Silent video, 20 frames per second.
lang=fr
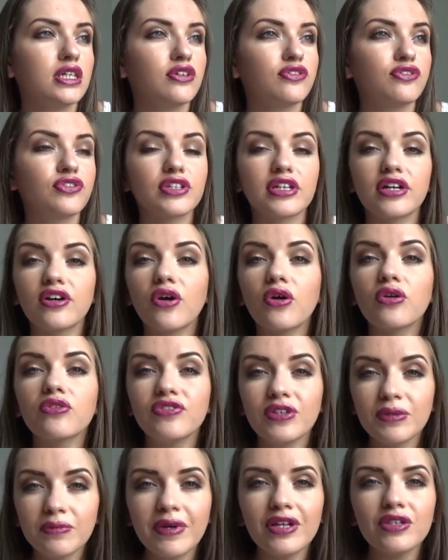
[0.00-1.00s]
Faudra
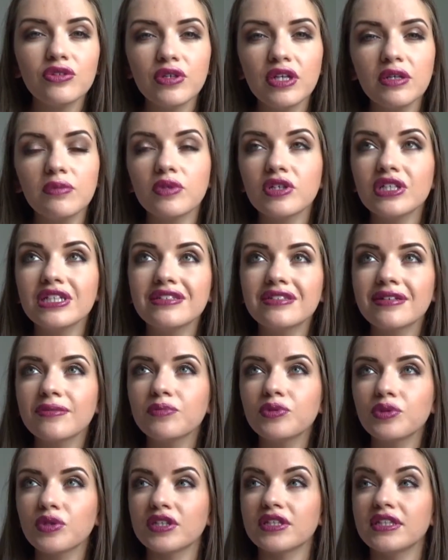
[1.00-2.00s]
enlever manuellement les
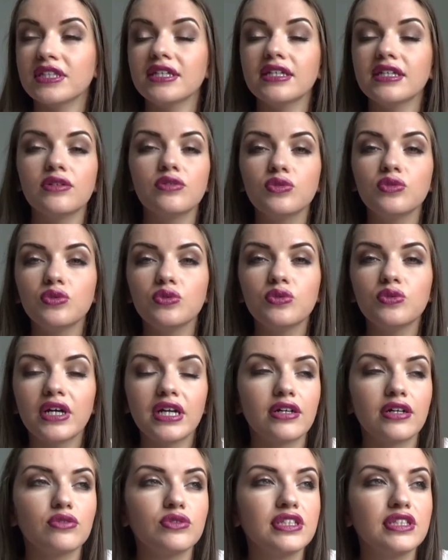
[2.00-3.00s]
impuretés ou
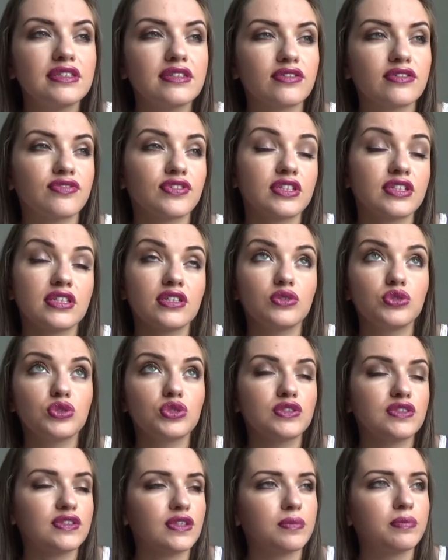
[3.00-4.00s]
voilà ou désinfecter ou je
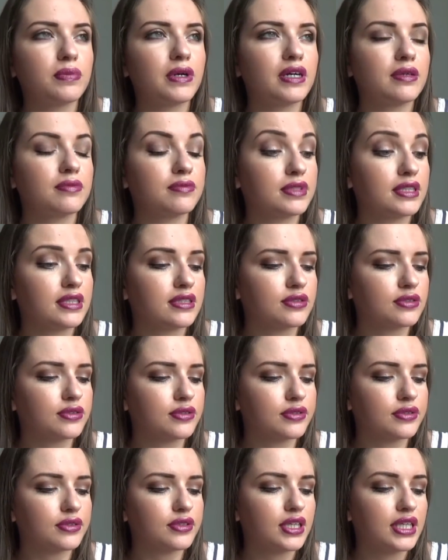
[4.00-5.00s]
ne sais pas mais désincrustant,
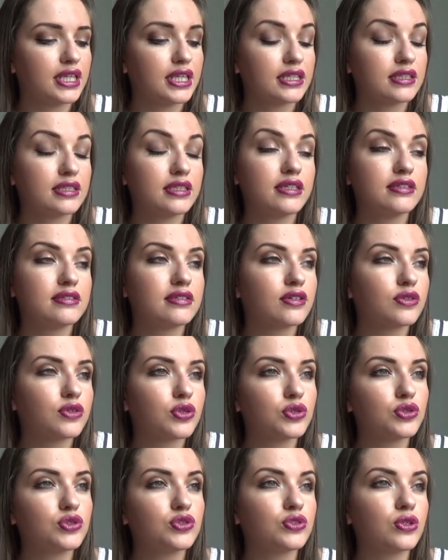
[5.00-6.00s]
euh, des
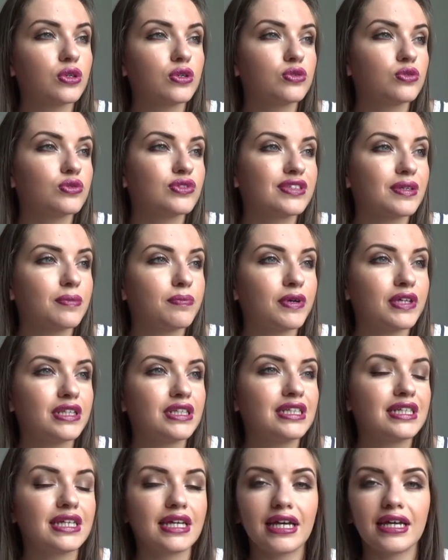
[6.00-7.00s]
incrustants non c'est pas
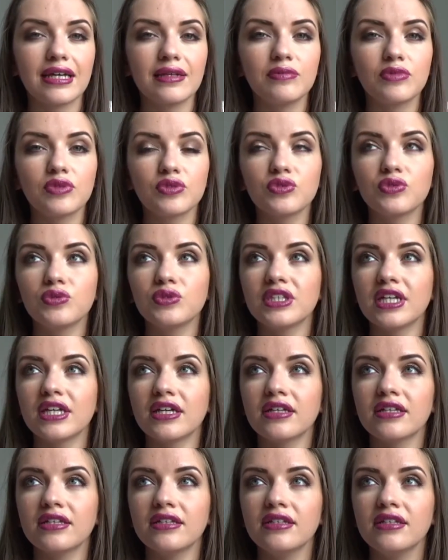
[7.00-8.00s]
une crème en tout cas
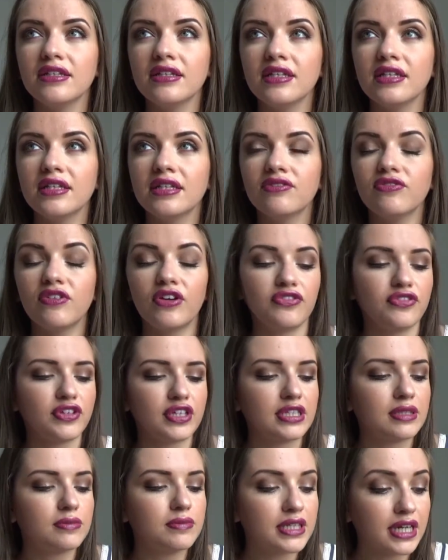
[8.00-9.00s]
qui va
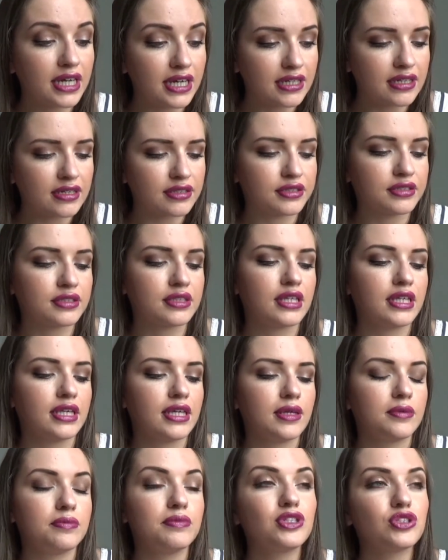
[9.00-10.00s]
faire des miracles
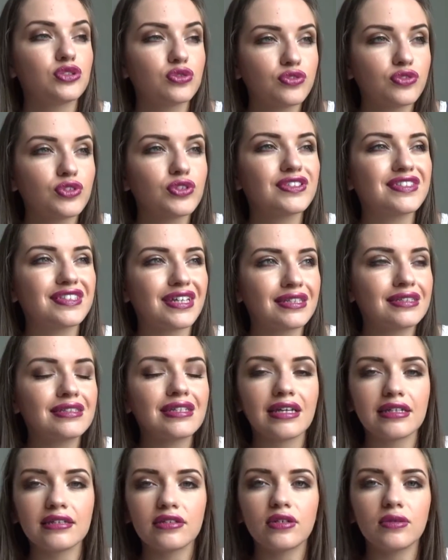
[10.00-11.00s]
mais je trouve que ça
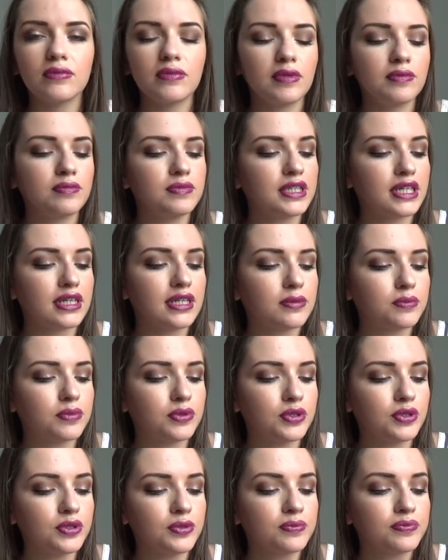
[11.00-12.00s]
traite quand même bien la
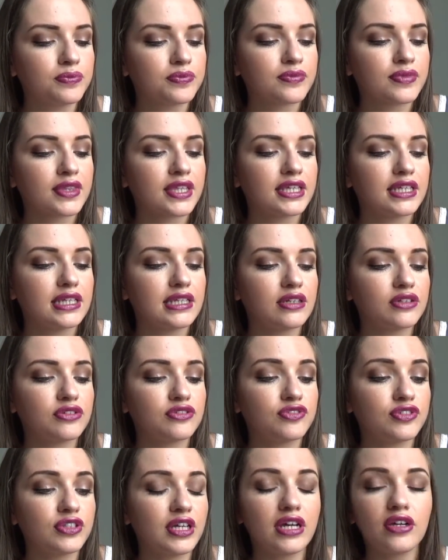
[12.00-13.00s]
peau et
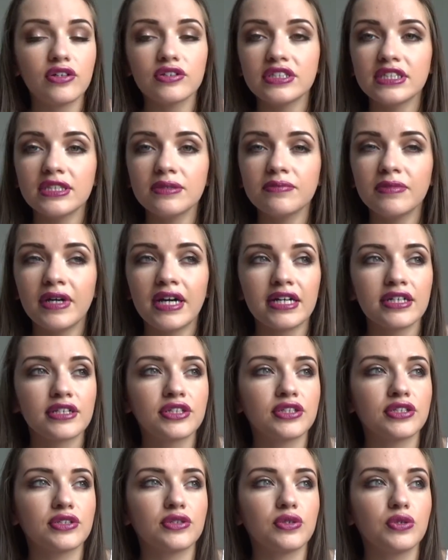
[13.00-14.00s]
enfin,
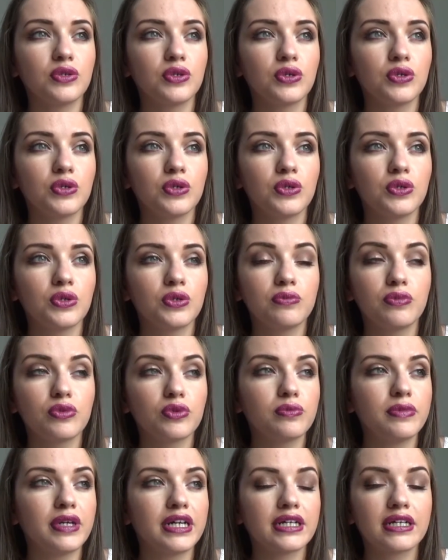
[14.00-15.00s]
anti-marque, euh,
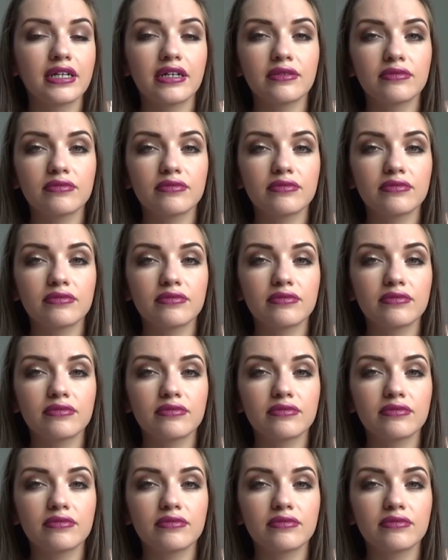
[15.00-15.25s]
bon ben,